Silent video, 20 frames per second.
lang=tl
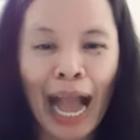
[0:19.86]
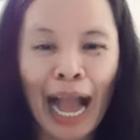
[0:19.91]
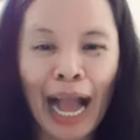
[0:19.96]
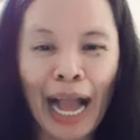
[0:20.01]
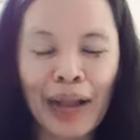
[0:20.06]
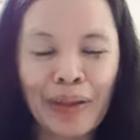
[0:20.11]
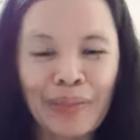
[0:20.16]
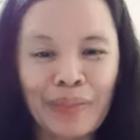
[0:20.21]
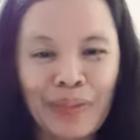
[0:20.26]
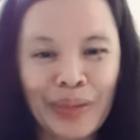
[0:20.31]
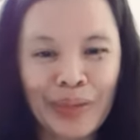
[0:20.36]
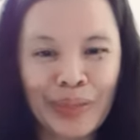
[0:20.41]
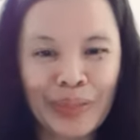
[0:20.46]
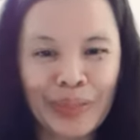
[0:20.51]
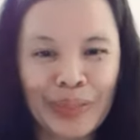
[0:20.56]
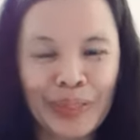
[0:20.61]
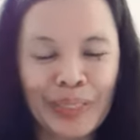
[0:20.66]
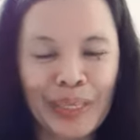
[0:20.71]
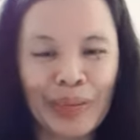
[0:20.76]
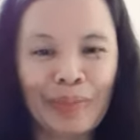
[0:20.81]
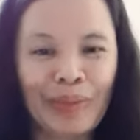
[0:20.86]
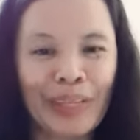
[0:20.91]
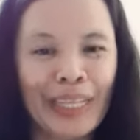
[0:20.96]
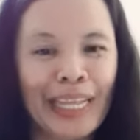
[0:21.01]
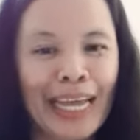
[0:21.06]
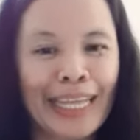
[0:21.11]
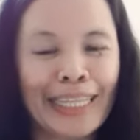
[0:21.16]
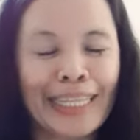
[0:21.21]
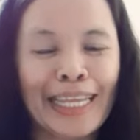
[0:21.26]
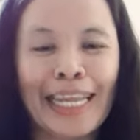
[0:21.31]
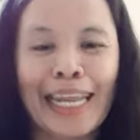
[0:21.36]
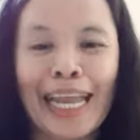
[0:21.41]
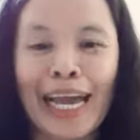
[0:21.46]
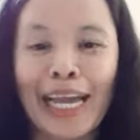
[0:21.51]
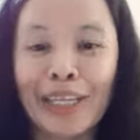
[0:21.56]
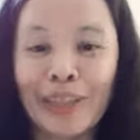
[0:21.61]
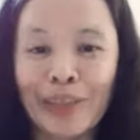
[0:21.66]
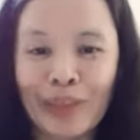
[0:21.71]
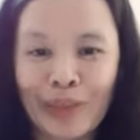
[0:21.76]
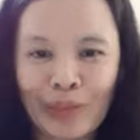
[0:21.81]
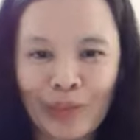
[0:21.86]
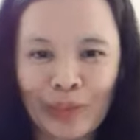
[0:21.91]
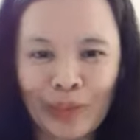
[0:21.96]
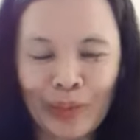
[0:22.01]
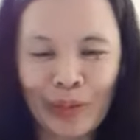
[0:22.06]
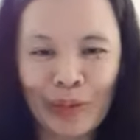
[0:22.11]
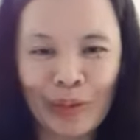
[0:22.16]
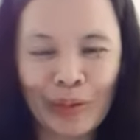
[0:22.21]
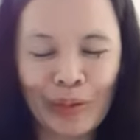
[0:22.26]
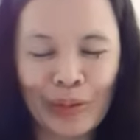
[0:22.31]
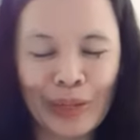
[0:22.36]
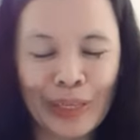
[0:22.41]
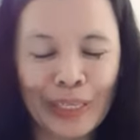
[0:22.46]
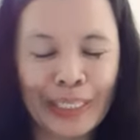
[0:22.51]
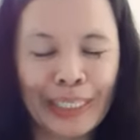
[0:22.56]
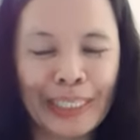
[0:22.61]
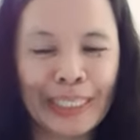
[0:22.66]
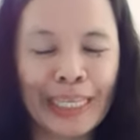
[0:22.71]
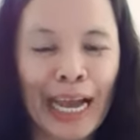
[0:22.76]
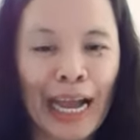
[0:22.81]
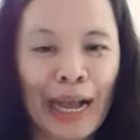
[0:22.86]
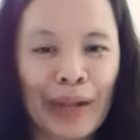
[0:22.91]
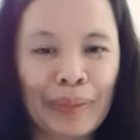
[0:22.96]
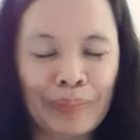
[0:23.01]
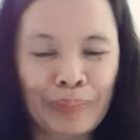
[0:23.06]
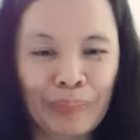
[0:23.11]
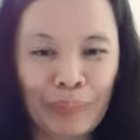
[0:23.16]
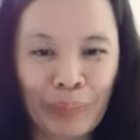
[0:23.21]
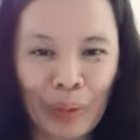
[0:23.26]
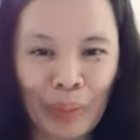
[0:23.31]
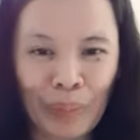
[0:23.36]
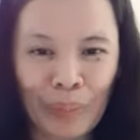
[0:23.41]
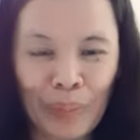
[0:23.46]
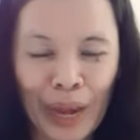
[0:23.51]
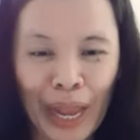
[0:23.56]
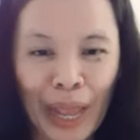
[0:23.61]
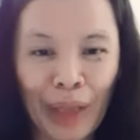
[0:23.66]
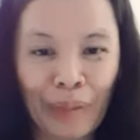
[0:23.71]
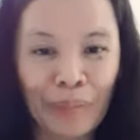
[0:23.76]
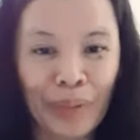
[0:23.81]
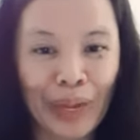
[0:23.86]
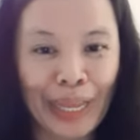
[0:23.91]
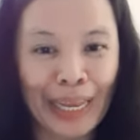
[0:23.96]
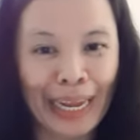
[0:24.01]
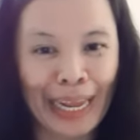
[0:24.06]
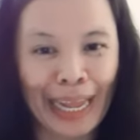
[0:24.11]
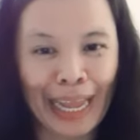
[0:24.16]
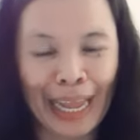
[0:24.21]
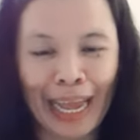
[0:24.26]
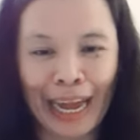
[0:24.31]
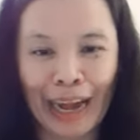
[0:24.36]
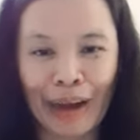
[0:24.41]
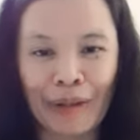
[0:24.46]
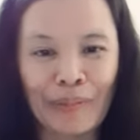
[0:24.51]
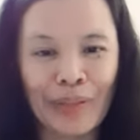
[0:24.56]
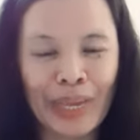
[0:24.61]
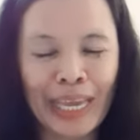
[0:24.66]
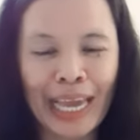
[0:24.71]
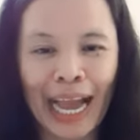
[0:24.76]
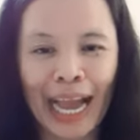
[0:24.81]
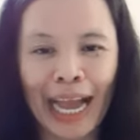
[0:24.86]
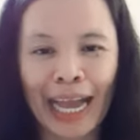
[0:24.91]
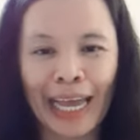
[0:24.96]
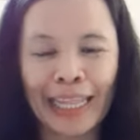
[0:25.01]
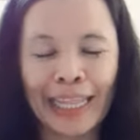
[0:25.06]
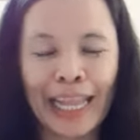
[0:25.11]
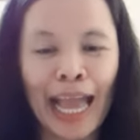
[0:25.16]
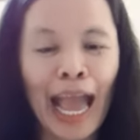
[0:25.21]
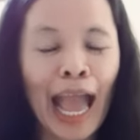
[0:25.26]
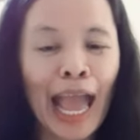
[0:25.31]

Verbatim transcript: Ang pag-uusapan natin ay tungkol sa problema ng karamihan,